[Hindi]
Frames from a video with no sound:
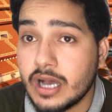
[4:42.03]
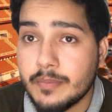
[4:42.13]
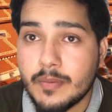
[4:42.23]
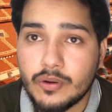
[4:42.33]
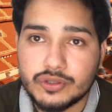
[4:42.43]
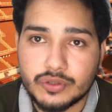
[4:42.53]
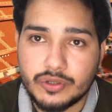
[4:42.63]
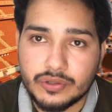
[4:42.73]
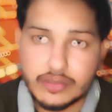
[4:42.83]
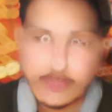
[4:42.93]
कामयाब हो
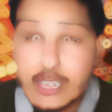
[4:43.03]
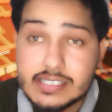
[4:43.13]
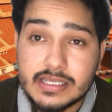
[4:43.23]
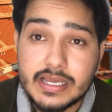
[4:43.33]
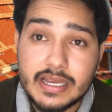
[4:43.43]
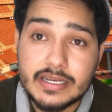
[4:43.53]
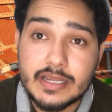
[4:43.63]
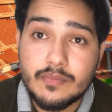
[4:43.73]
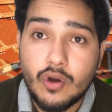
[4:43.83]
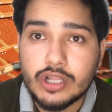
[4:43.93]
चुकी होती है इसलिए ये
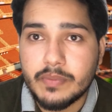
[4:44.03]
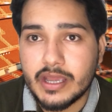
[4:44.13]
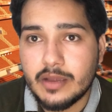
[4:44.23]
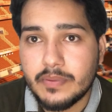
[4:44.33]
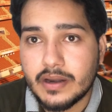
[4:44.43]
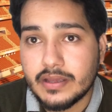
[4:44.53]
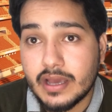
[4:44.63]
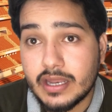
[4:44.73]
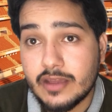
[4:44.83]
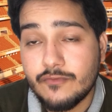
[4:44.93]
टीम बहुत महंगी पड़ी
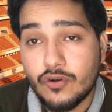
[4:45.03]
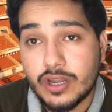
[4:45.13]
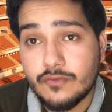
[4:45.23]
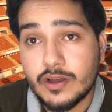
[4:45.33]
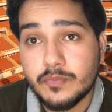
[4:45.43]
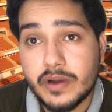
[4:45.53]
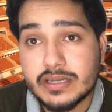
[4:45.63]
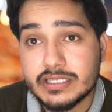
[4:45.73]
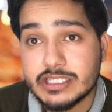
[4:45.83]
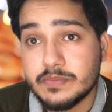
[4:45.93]
यानी कि
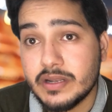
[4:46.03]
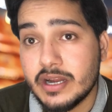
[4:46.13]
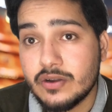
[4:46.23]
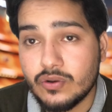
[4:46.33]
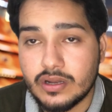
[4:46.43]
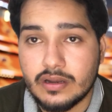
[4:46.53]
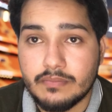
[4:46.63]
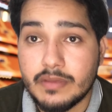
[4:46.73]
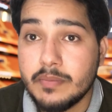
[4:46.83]
41.6 मिलियन डॉलर